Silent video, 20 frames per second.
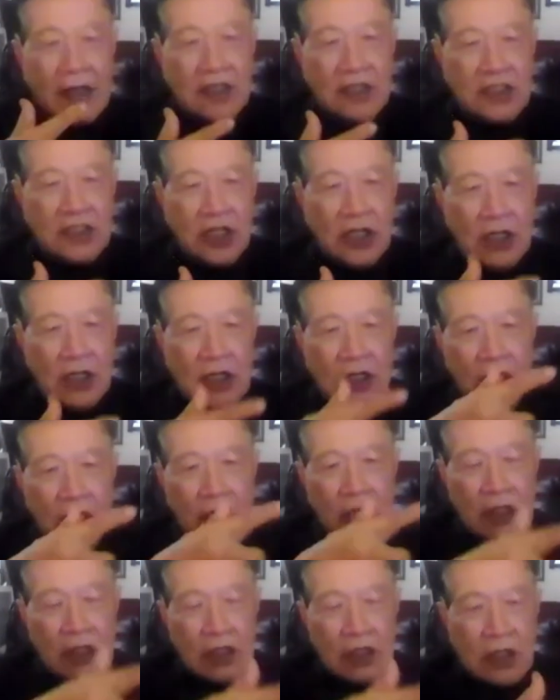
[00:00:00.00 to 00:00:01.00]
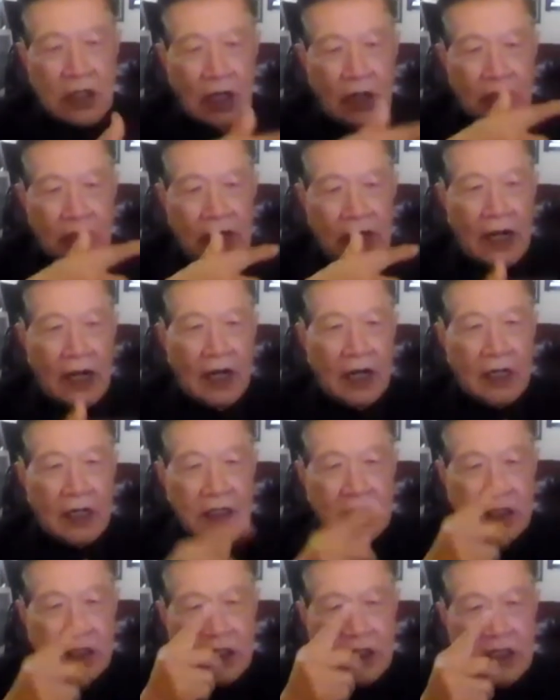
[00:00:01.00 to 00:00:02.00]
开着车到
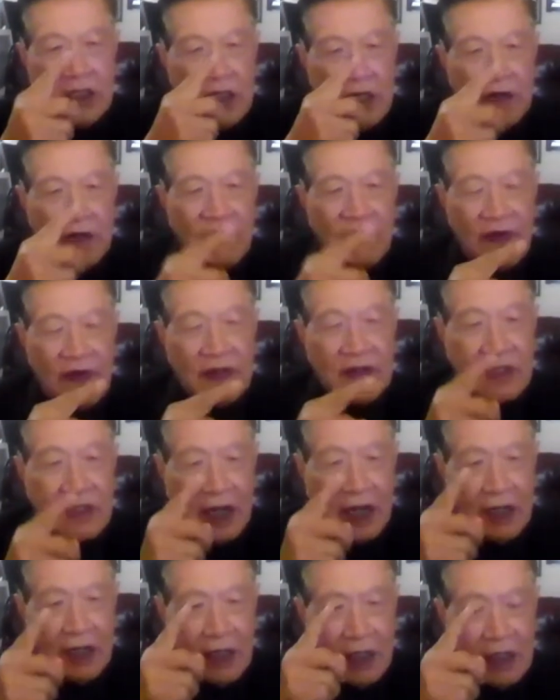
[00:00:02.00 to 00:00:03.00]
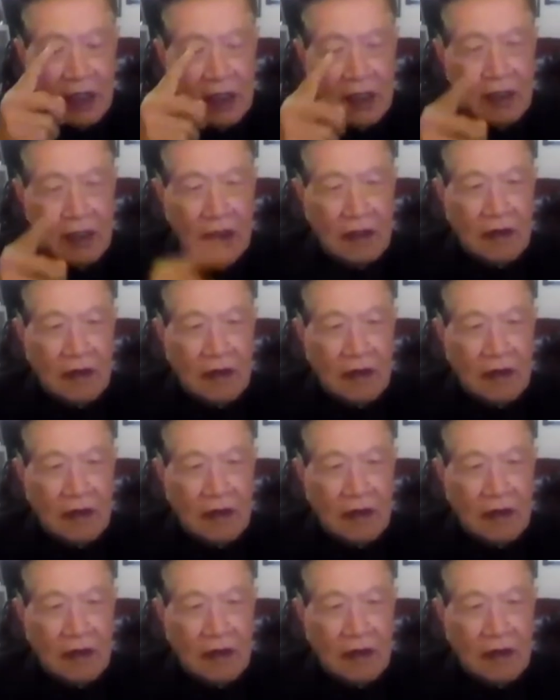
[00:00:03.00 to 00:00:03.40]
他第一个分他。